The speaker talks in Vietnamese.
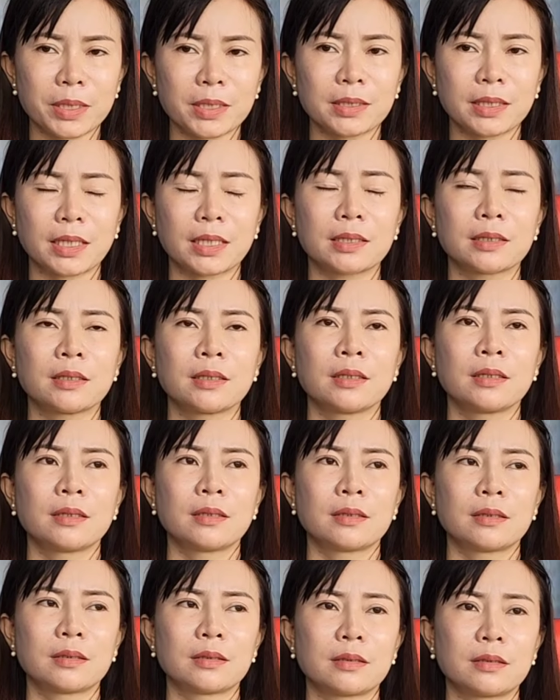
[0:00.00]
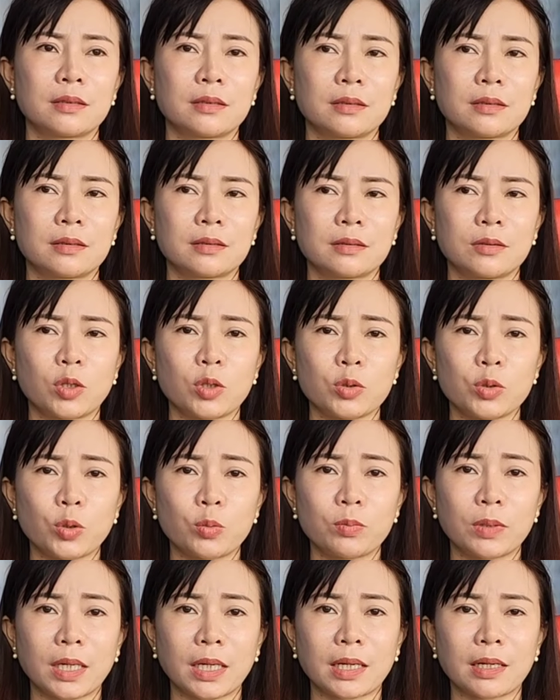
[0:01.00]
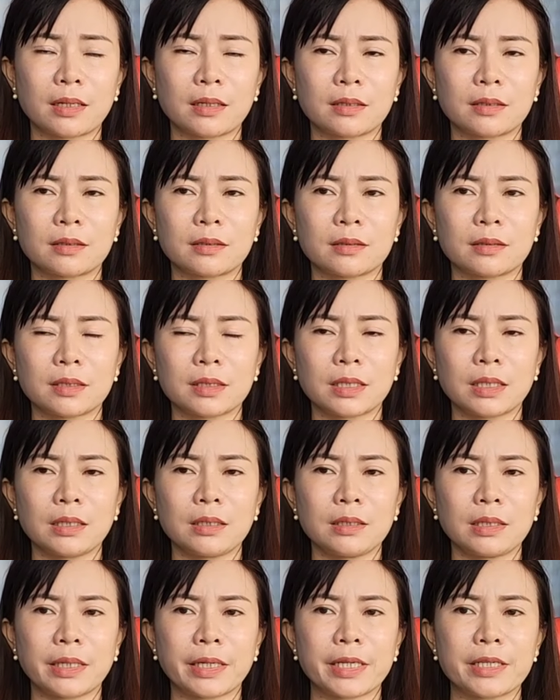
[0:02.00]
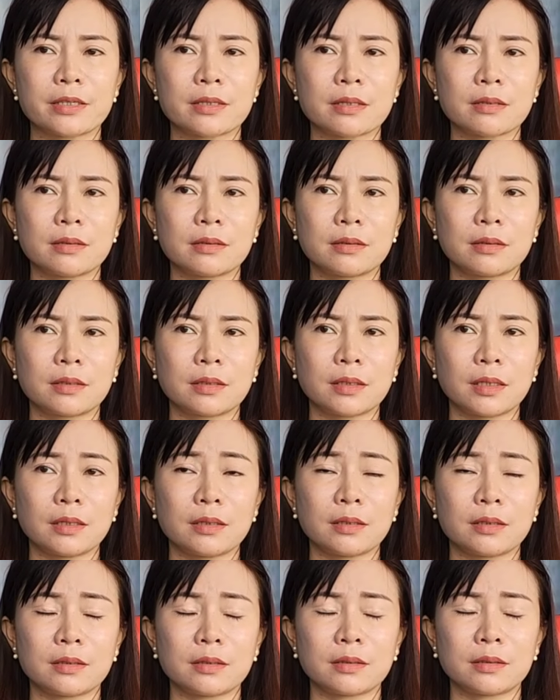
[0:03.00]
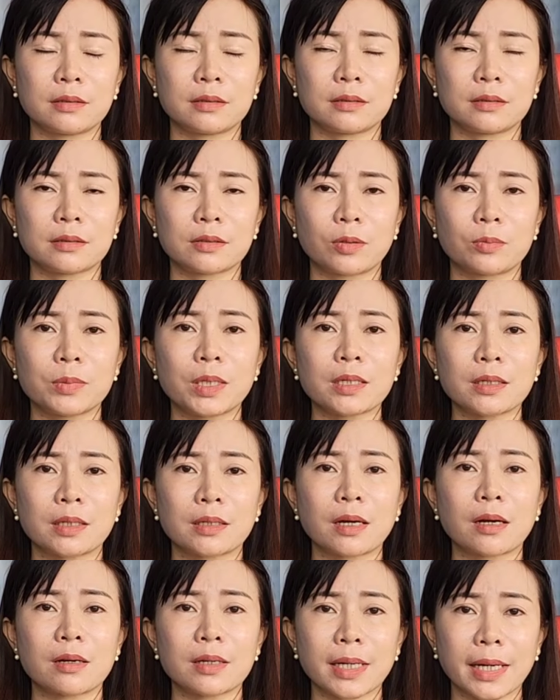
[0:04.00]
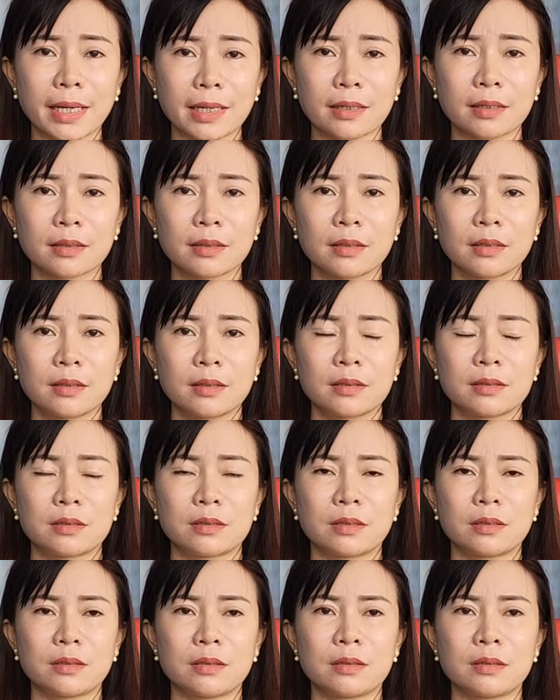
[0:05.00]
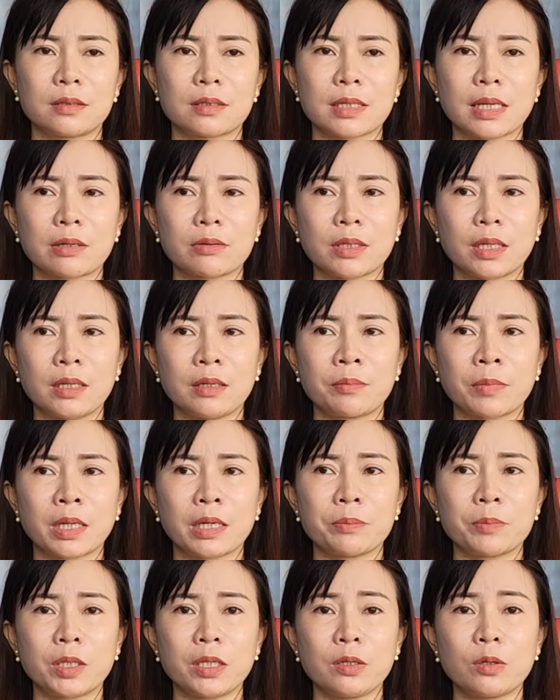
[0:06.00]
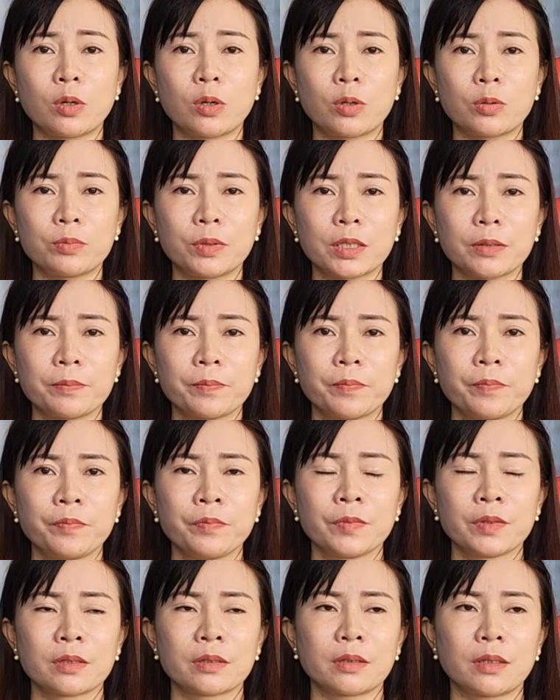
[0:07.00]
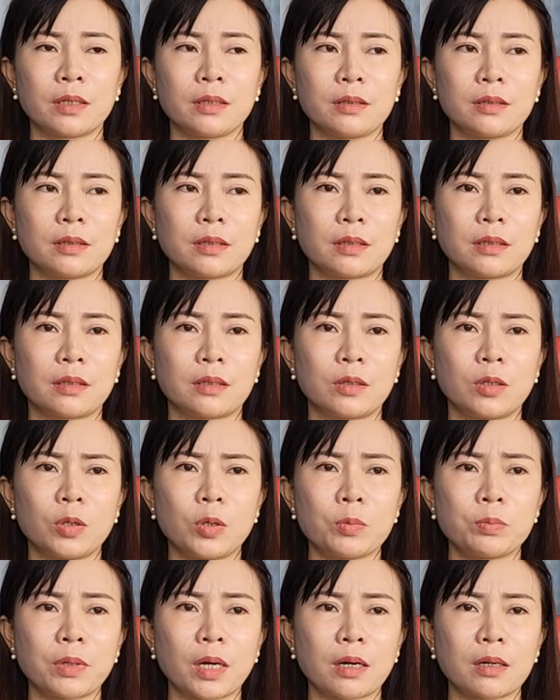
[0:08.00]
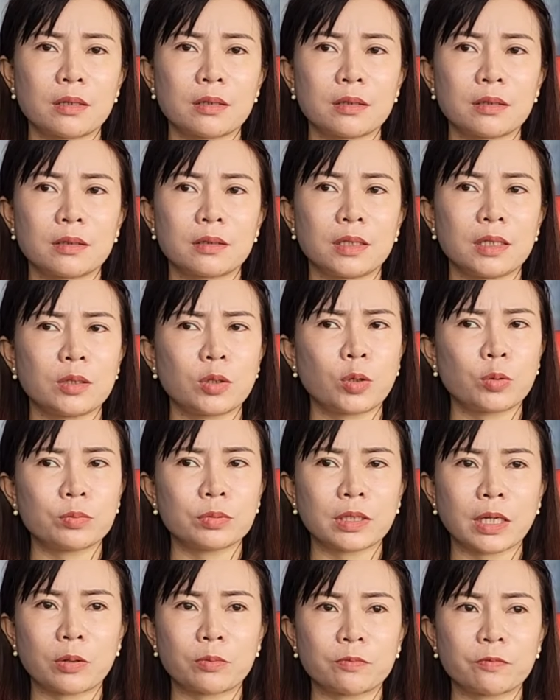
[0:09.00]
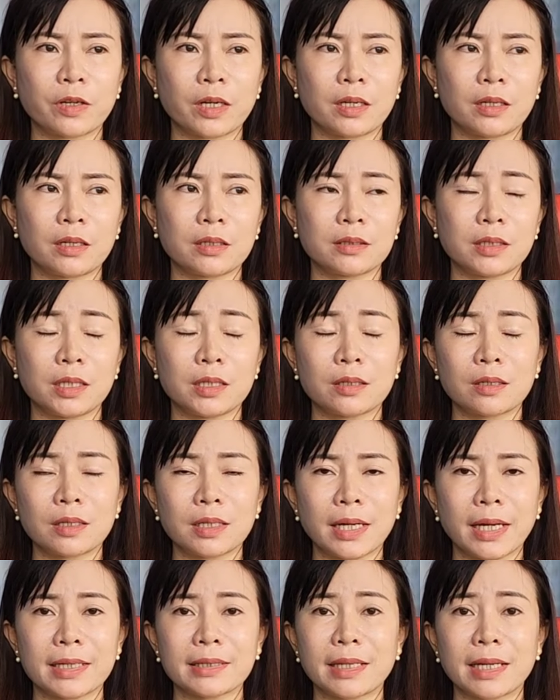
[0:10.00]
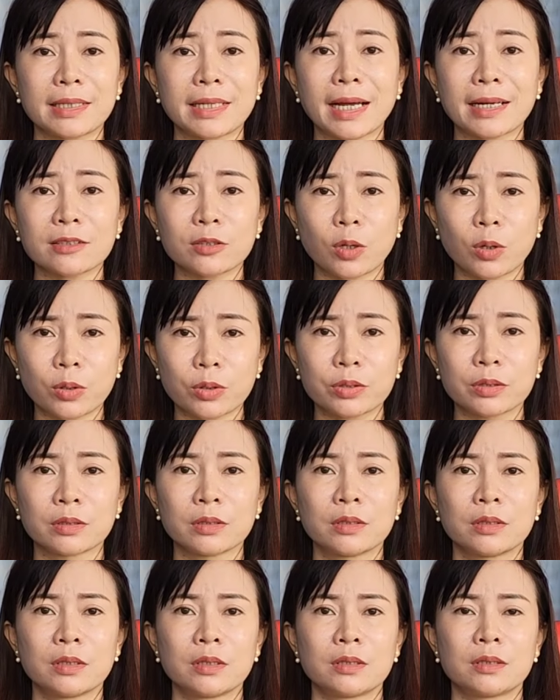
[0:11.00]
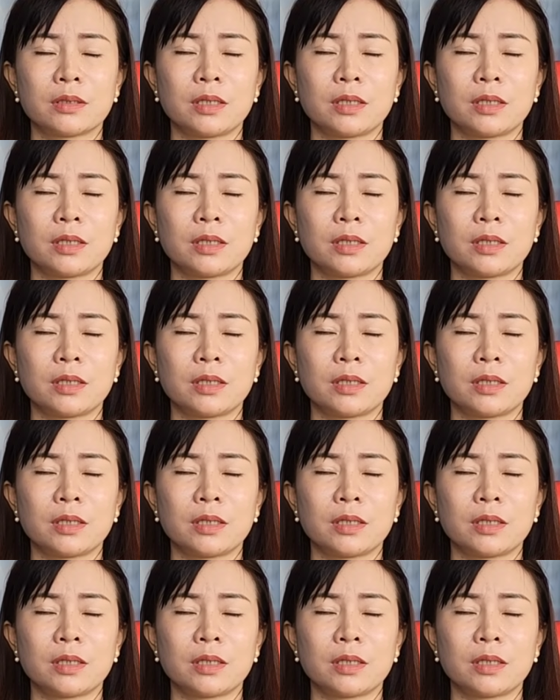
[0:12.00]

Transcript: ơn anh à, nói chung là cái ngày xưa thì cũng rất là khó khăn rồi sau khi mà em ly hôn á ừ. thì à, lúc đó ly hôn chồng về là chỉ có hai tay trắng thôi ừ.